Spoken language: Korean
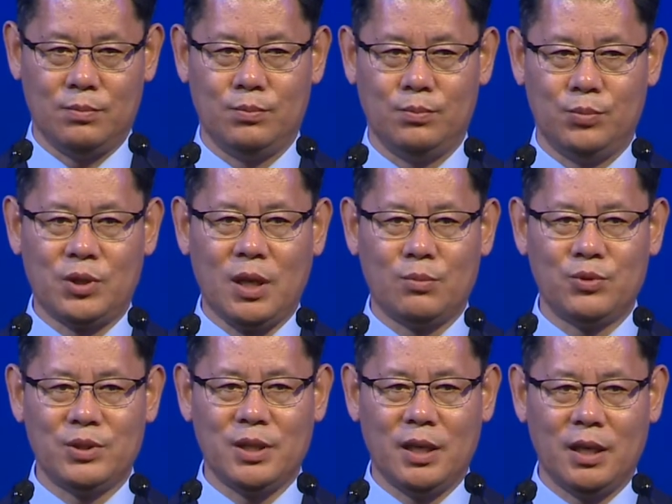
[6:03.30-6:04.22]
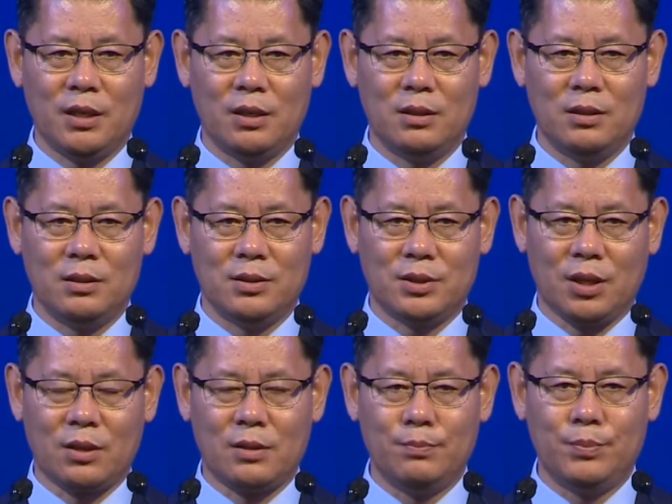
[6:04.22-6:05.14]
북핵 문제 해결
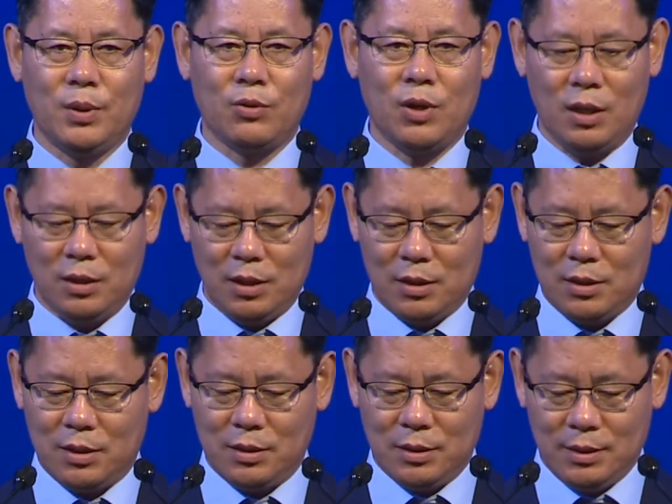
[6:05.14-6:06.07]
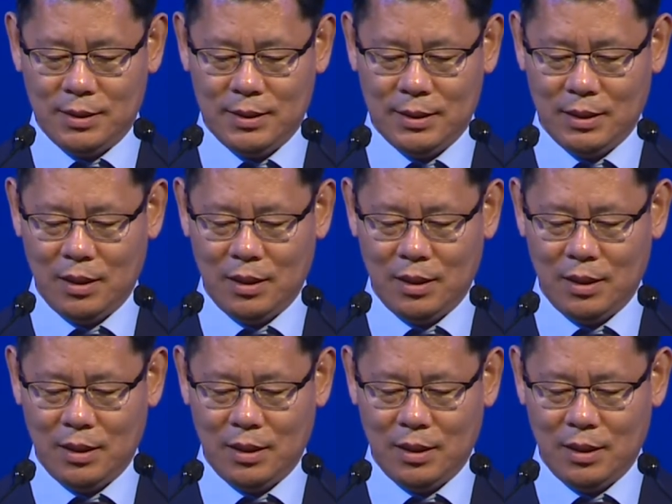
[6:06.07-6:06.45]
접근법과 관련돼서는